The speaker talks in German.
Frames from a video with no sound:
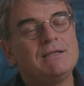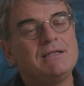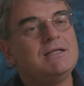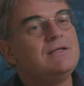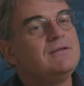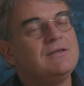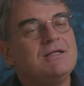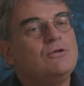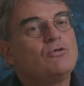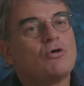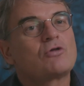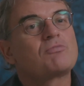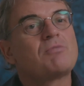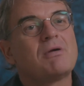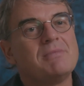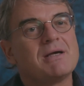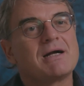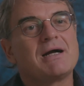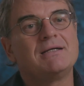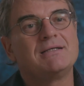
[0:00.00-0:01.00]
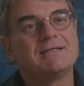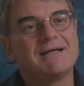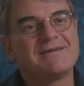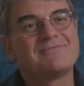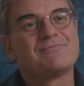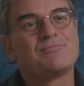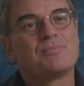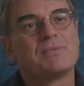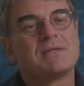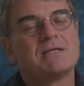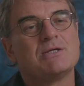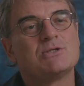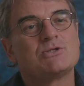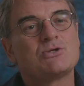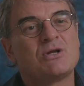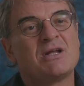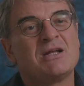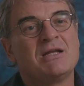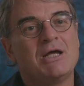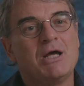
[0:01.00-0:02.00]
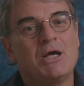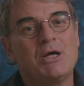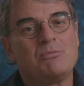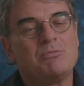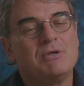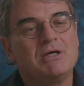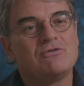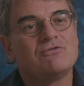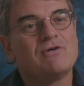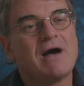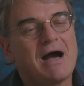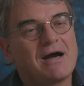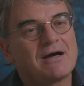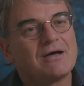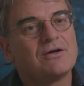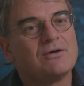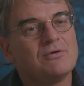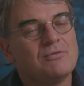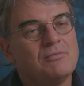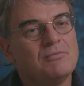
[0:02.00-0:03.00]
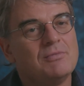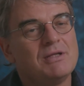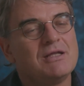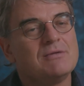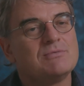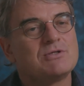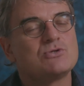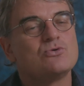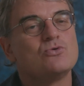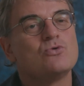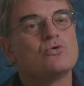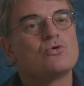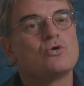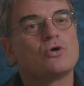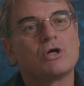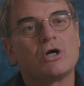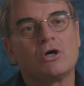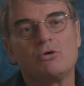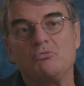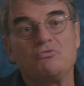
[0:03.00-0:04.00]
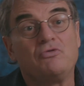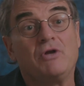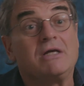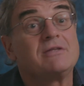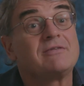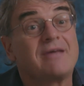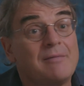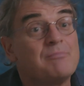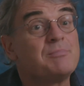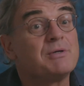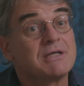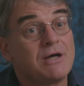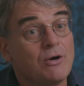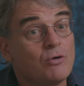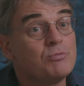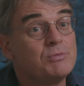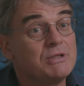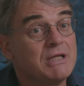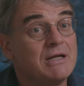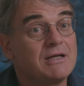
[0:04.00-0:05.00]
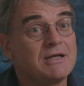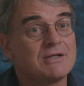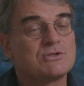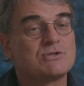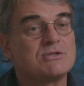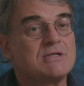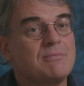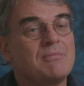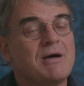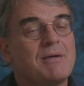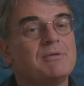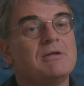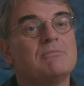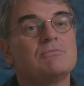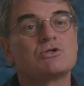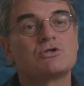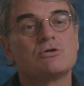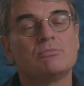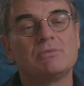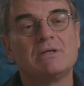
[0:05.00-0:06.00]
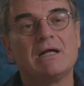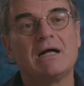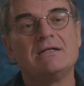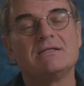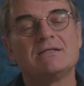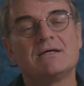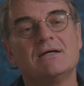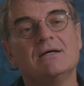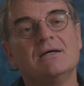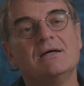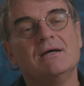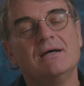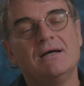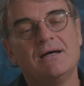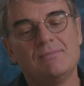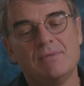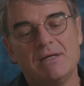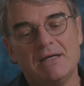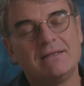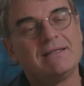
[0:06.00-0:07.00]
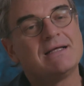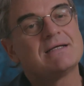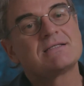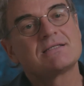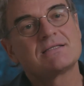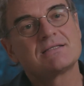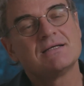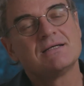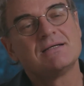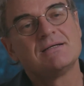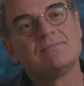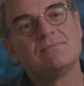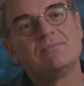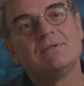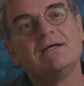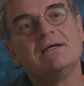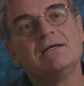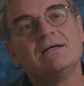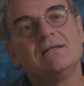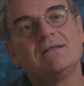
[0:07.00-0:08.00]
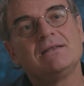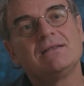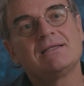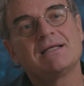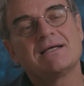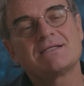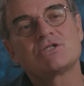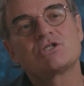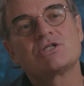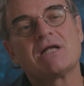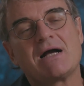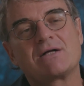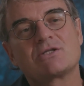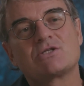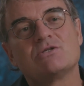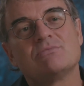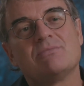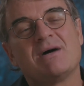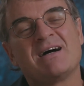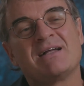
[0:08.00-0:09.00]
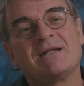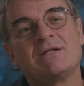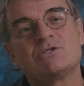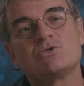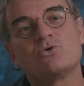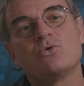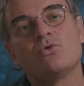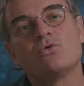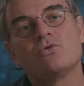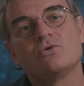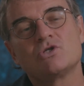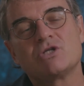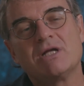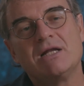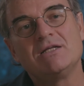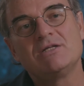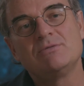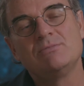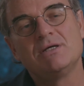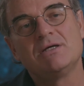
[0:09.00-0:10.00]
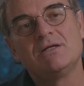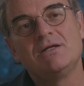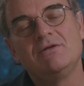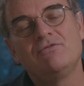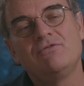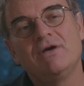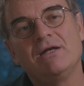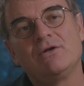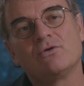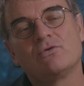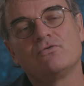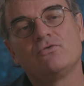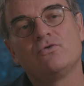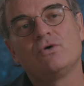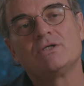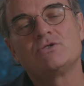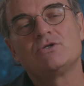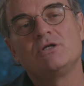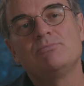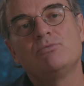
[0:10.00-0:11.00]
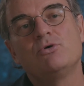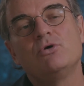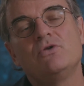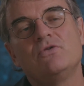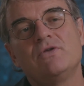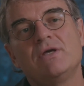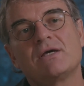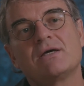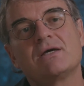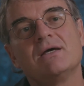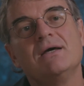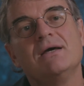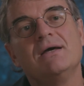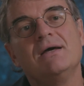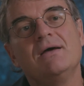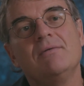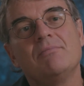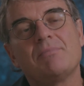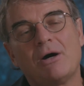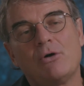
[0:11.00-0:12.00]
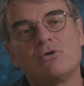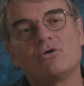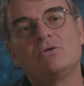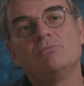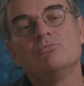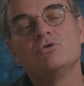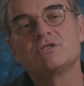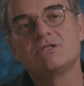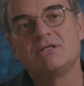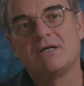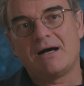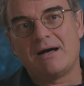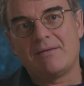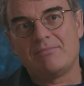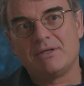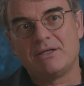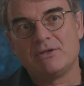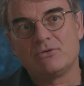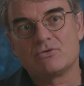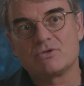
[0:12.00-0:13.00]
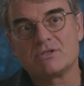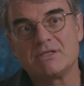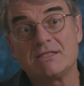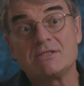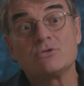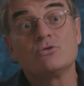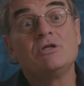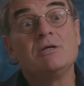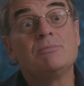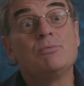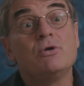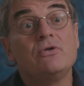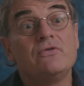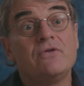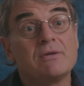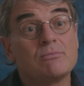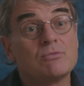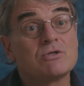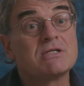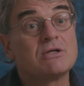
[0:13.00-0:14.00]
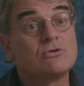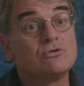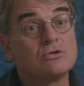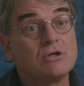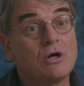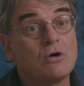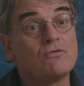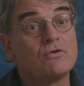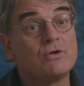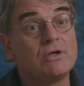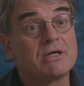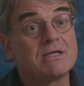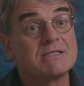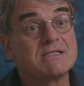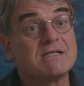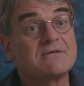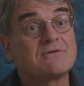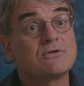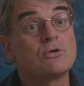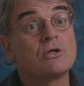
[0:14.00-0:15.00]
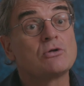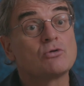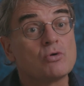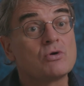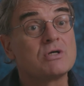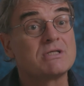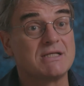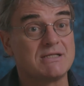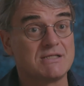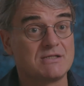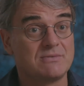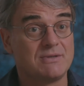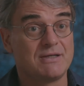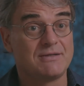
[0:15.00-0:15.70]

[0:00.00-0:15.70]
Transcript: die, die dockt bei mir gar nicht an sondern ähm, ich fahre mit dem Zug oder vielleicht trempe ich auch mit anderen zusammen ab einem bestimmten Alter. Ähm, das, ähm, das stark zu machen, so stelle ich mir die Veränderung vor. Also die Politik braucht, muss die Rahmenbedingungen setzen und die Politik muss natürlich auch von der Gesellschaft unter Druck gesetzt